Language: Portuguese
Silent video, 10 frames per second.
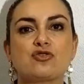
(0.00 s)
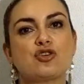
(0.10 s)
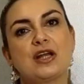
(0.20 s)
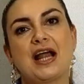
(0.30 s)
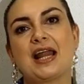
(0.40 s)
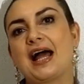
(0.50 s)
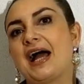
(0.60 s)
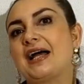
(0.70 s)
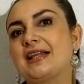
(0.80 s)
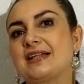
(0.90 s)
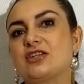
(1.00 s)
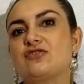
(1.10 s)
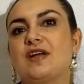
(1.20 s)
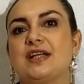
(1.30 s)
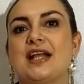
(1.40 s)
de olhar lá a data de
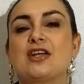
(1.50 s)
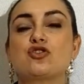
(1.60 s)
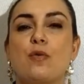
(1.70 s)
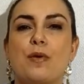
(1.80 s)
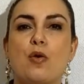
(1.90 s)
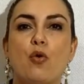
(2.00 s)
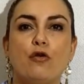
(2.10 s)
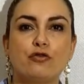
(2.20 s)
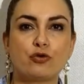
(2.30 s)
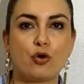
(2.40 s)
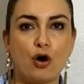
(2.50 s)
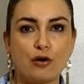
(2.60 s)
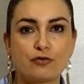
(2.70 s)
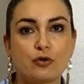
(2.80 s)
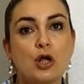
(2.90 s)
validade, comprar um ovo
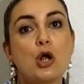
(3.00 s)
novo.